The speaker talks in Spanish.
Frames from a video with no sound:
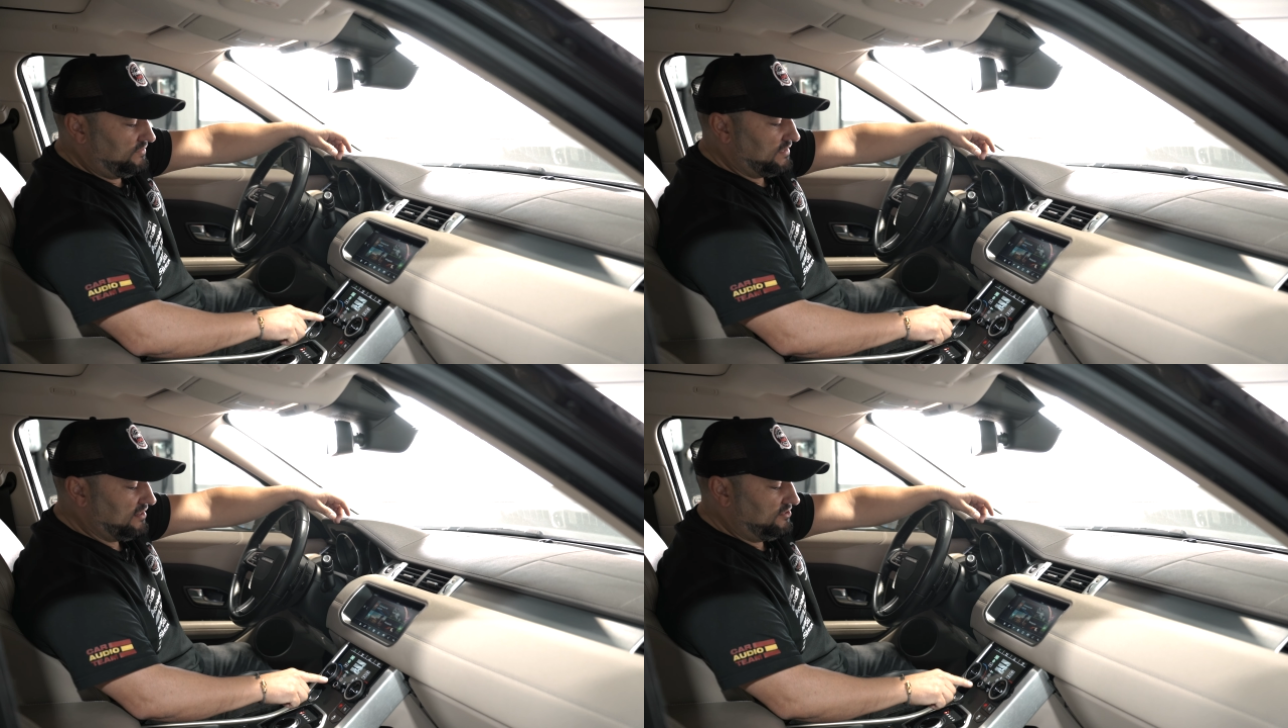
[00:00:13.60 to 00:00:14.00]

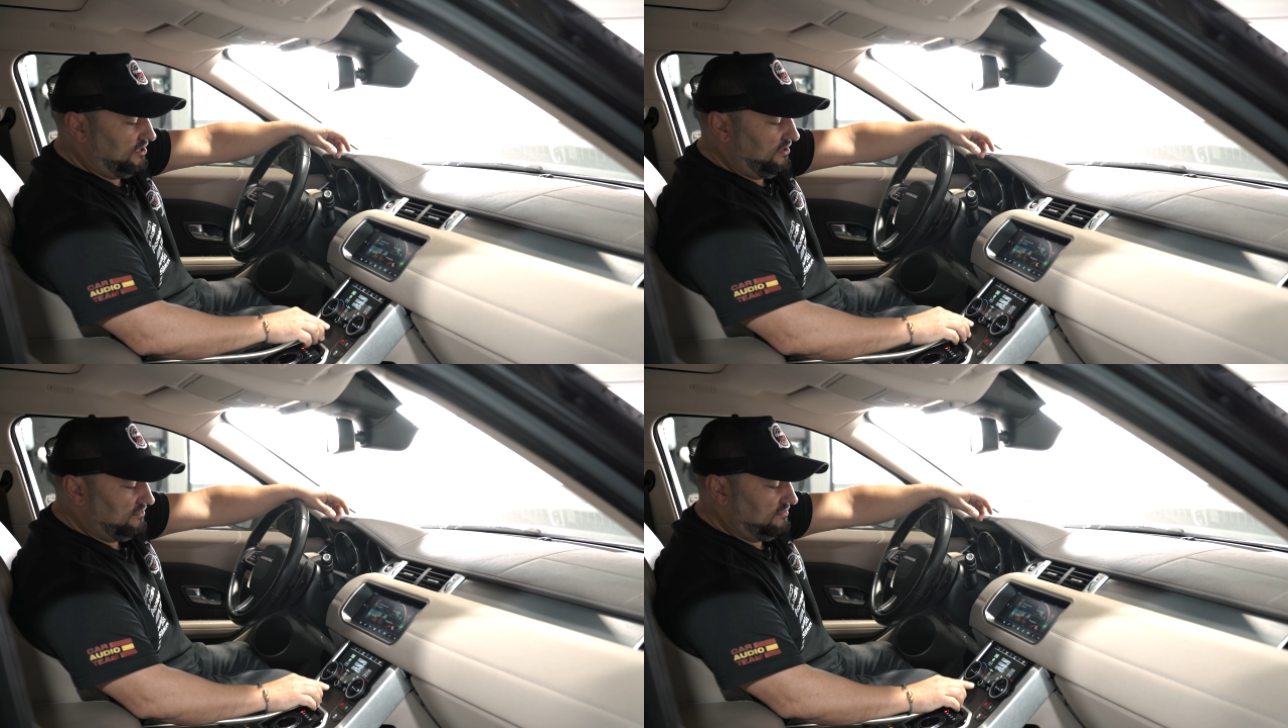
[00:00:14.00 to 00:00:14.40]

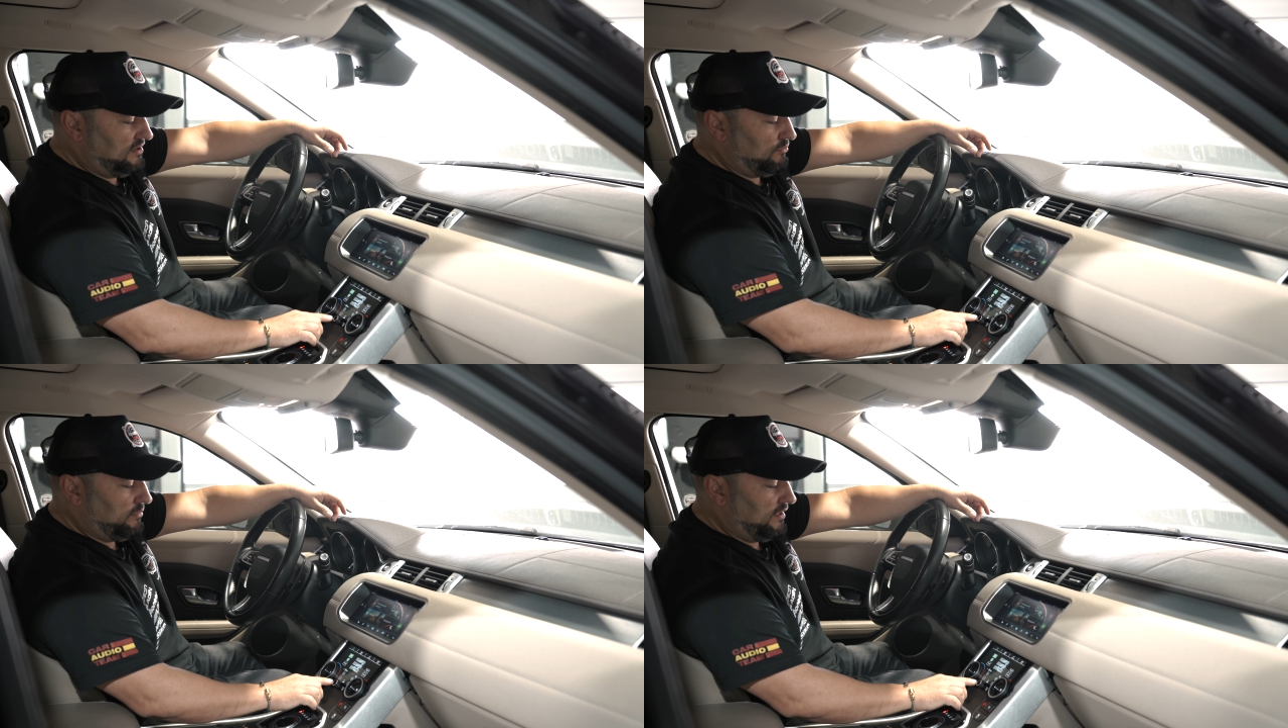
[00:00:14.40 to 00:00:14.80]
táctil,
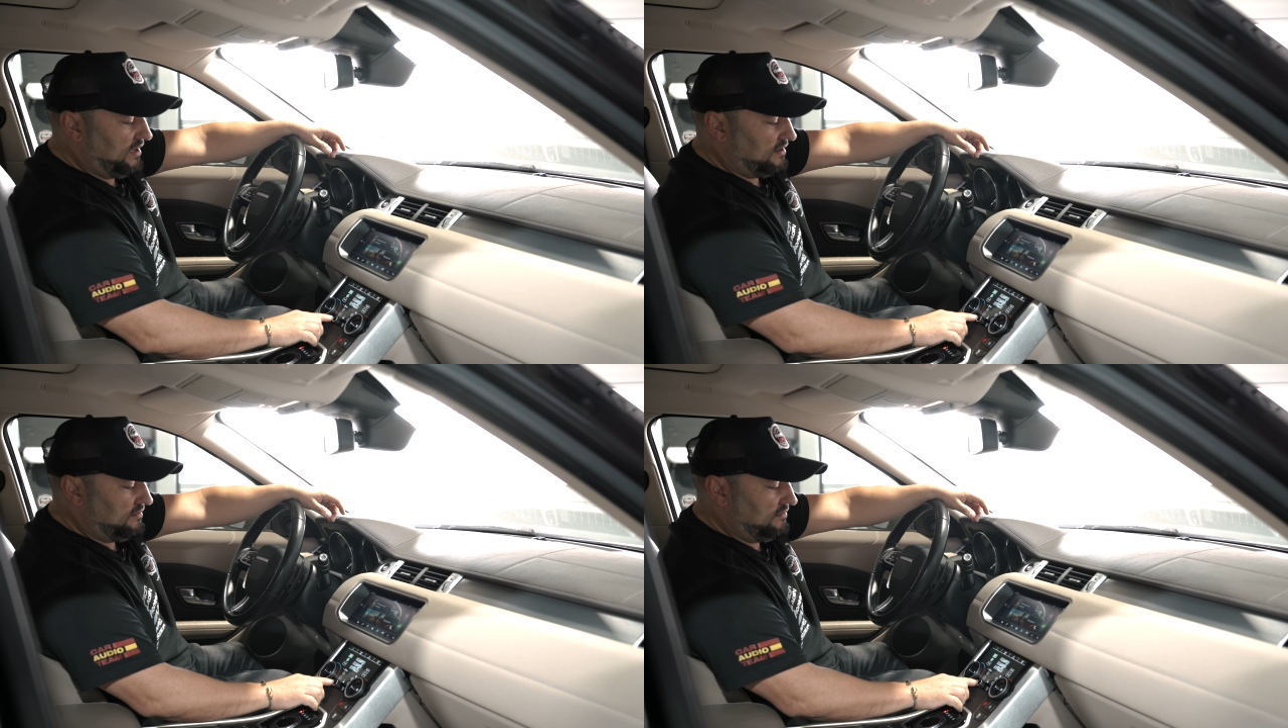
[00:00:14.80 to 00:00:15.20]
le vuelvo a
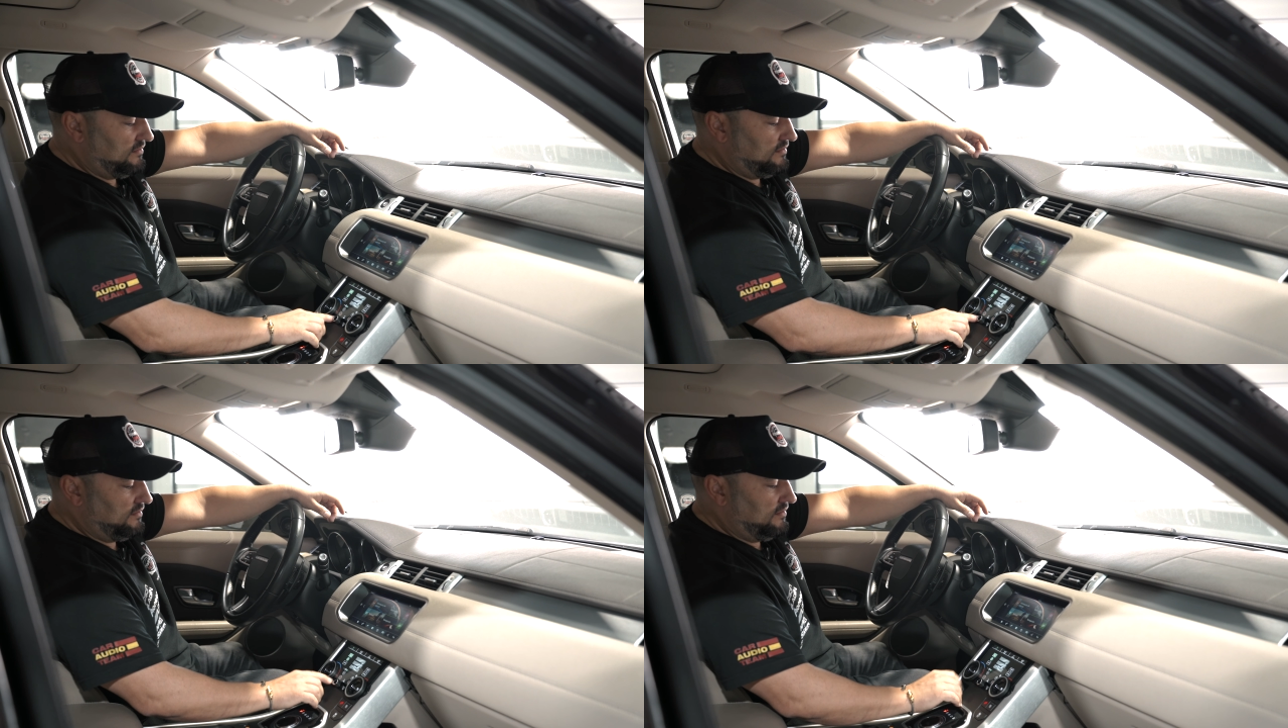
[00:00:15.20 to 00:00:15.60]
dar,
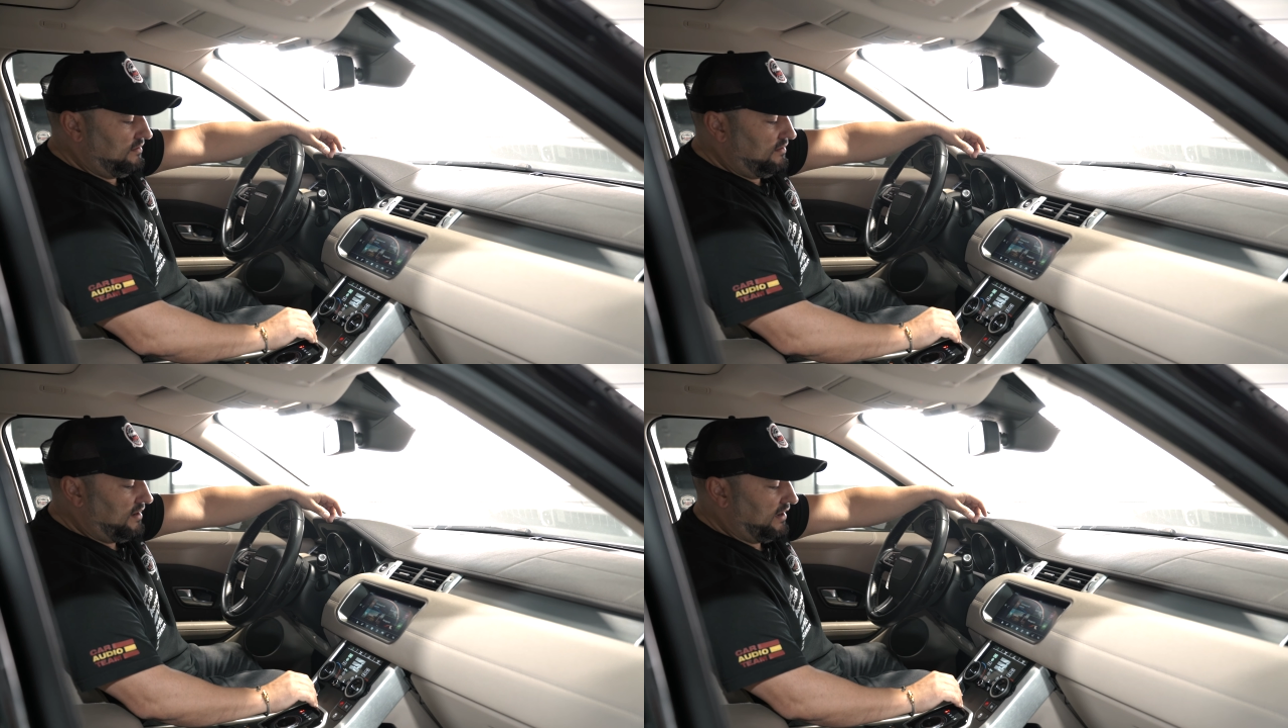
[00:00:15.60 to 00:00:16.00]

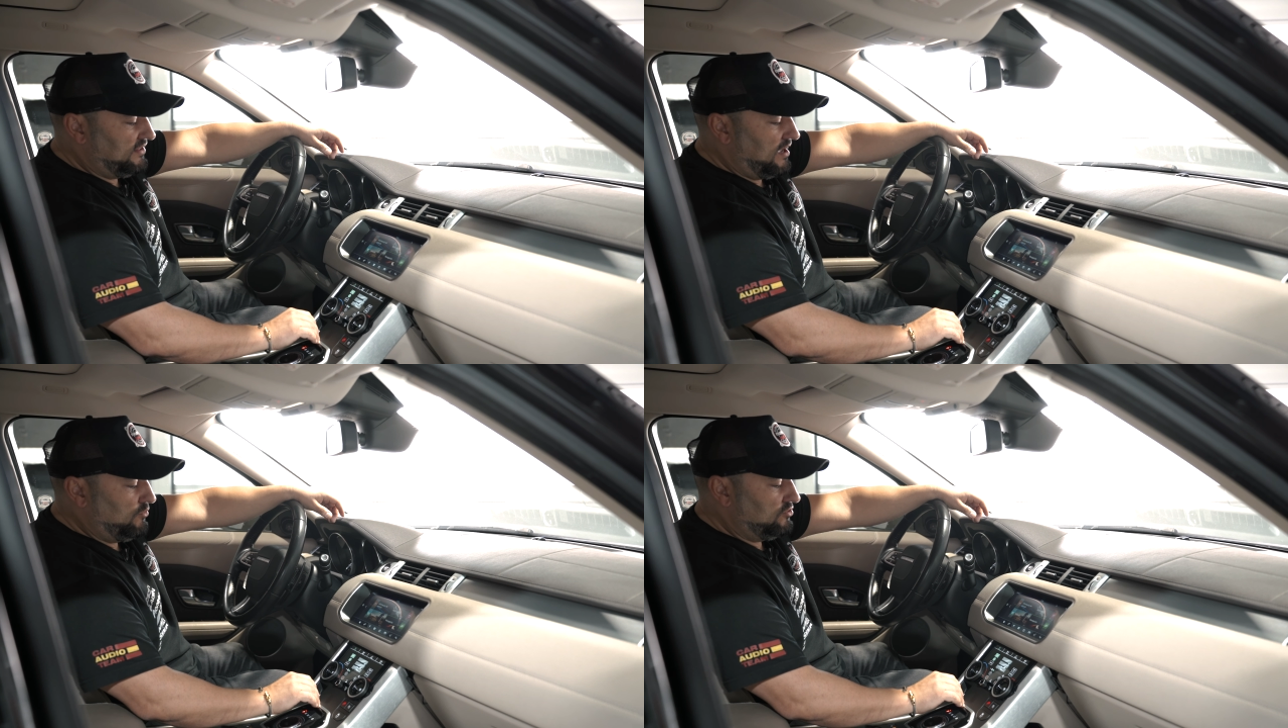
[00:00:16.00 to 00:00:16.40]
la
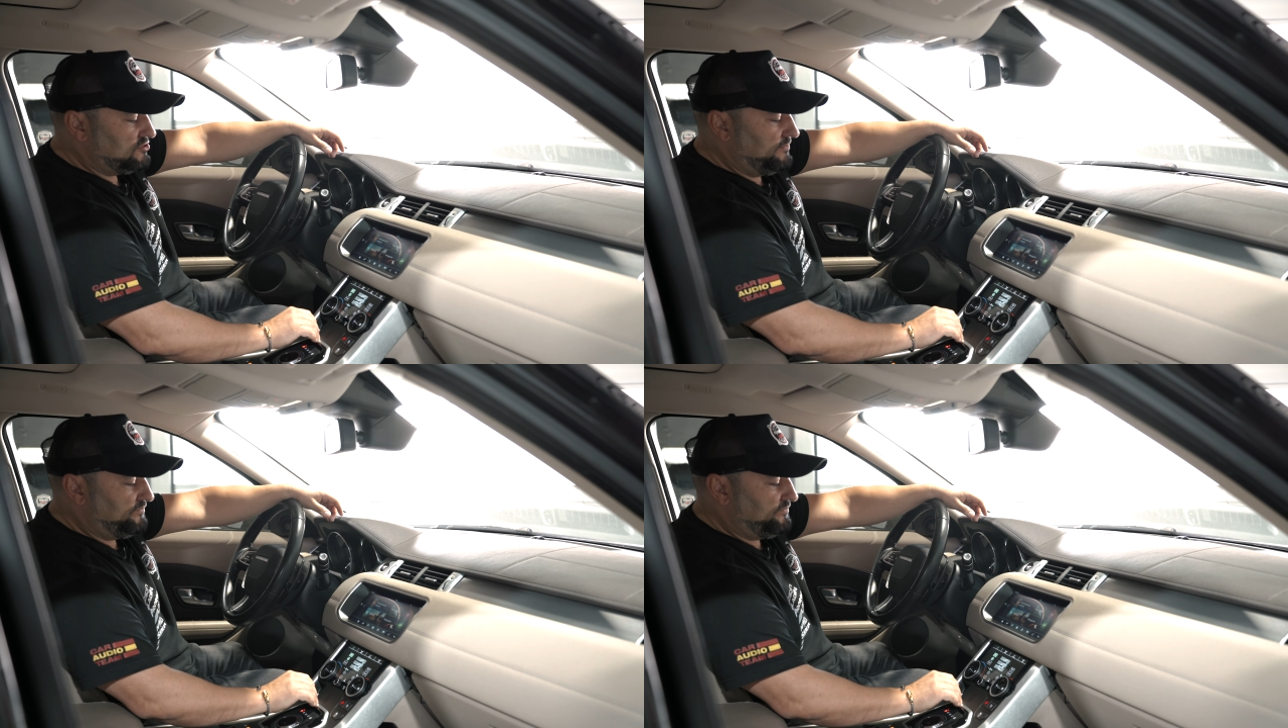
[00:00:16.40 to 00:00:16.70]
quitamos,